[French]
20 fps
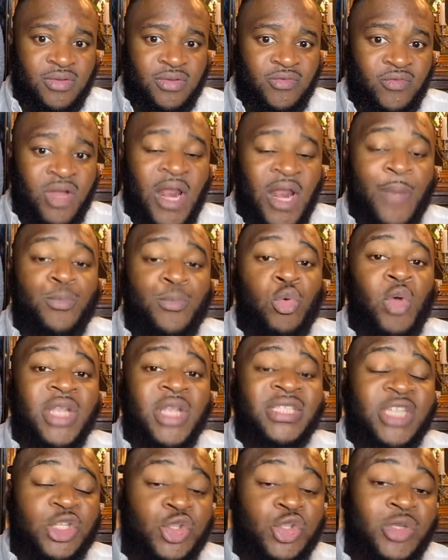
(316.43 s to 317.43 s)
Voilà pourquoi
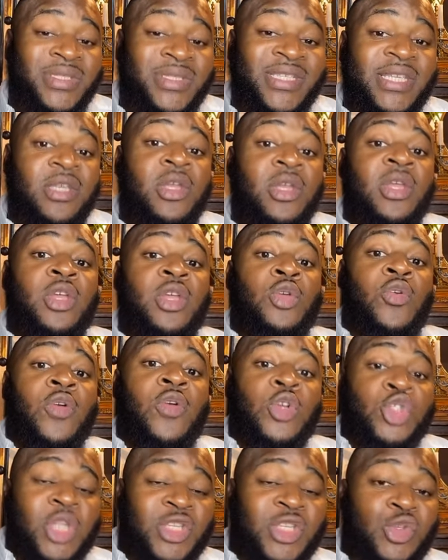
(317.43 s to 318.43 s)
Jésus dit,
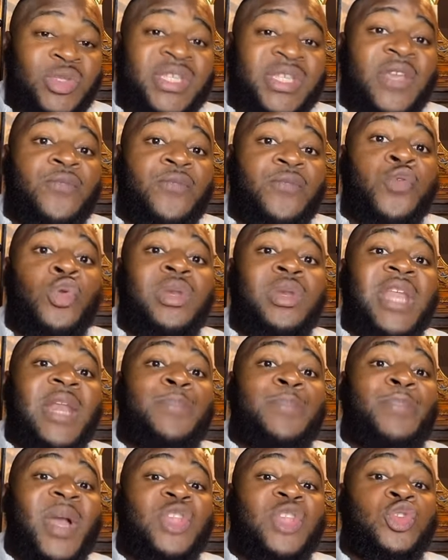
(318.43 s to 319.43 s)
Jésus dit, vous n'êtes
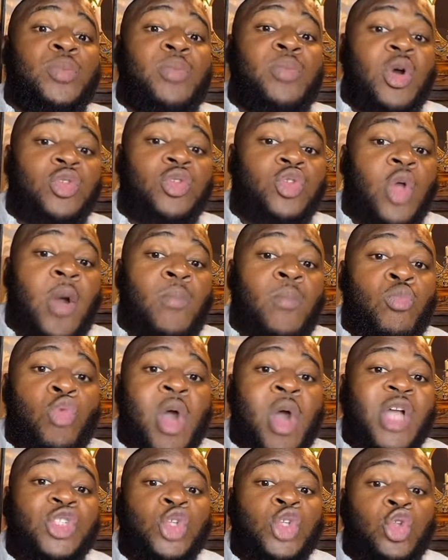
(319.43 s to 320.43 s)
pas du monde comme
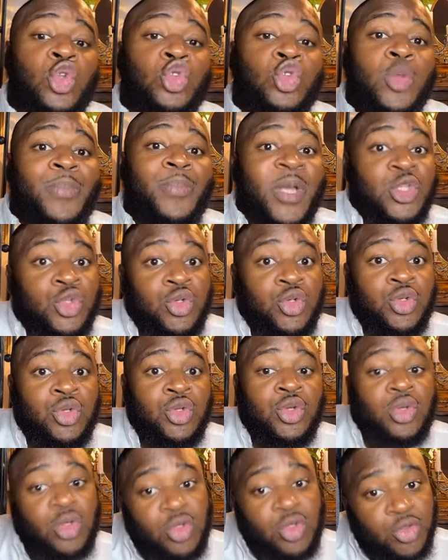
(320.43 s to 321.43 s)
moi, je ne suis pas
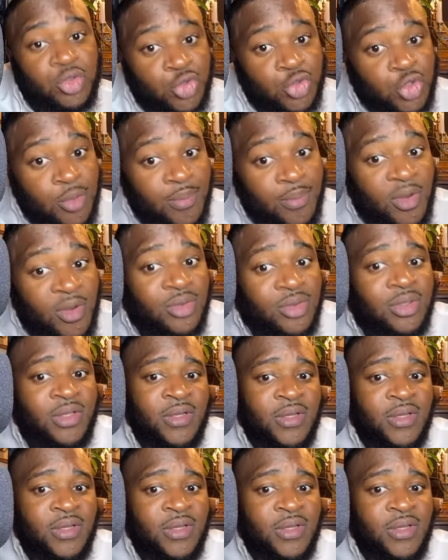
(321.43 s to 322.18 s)
du, du monde.